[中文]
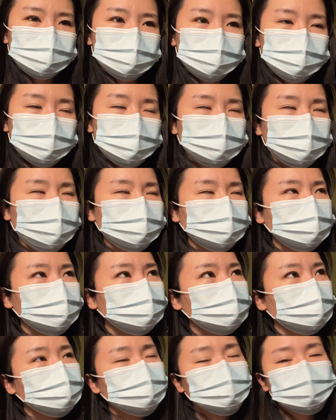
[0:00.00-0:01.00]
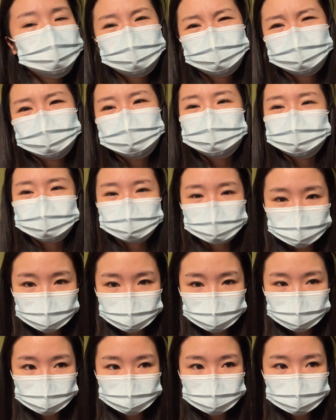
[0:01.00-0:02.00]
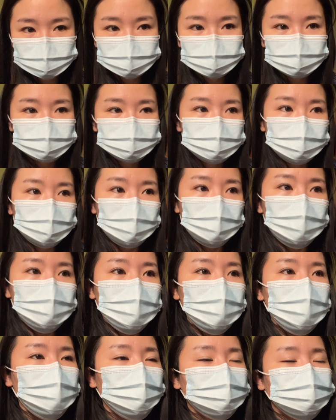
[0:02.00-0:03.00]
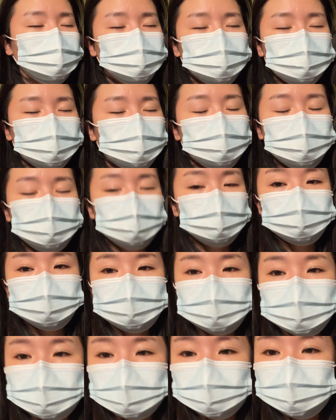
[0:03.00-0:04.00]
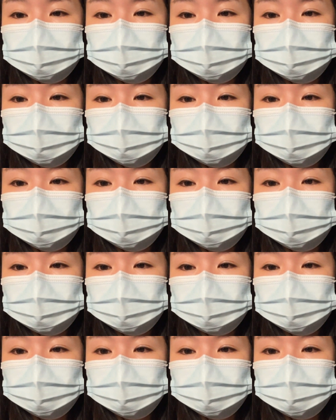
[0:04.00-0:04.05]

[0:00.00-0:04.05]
我倒是不会觉得很累，只是。就觉得很冷，你